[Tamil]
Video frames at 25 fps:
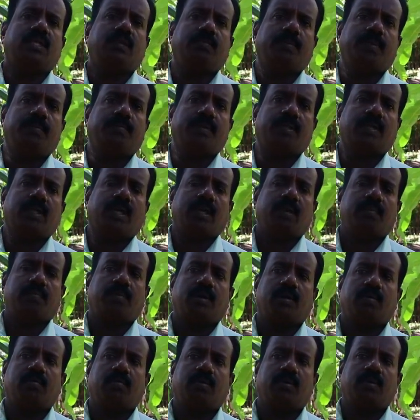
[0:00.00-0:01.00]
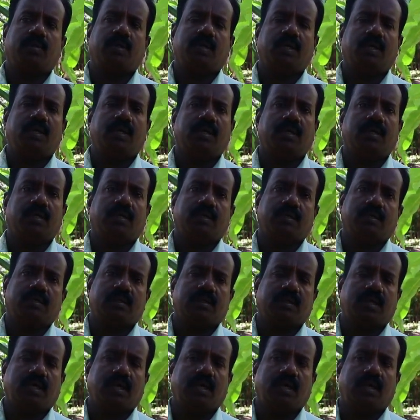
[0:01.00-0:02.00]
சிபிபி தயார் பண்ணும்போது
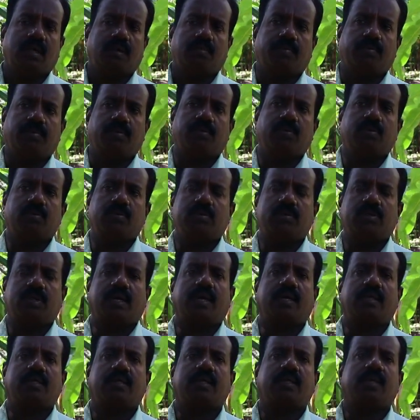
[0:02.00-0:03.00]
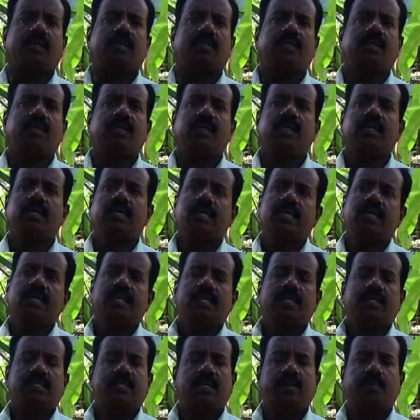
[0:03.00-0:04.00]
நல்ல புது சாணத்தை எடுத்து
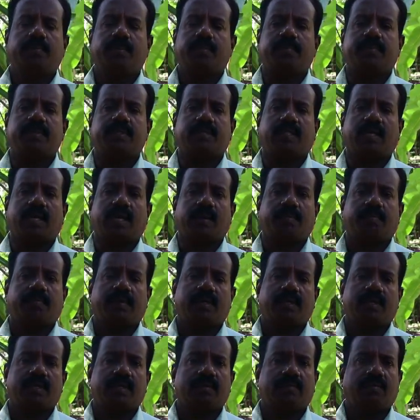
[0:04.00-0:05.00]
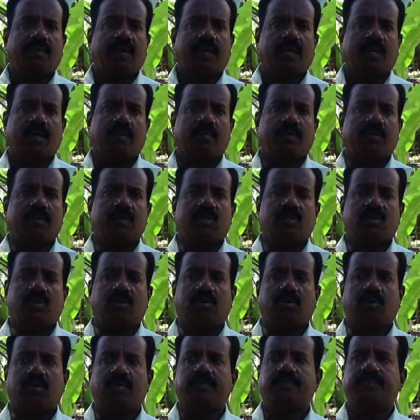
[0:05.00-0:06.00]
சிபிபி தயார் பண்ணுறத வழக்கமாக
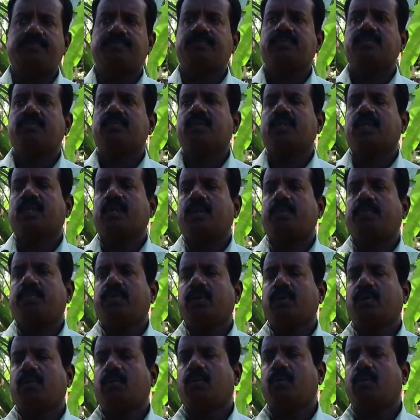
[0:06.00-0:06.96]
வச்சுருக்குறோம் இப்போது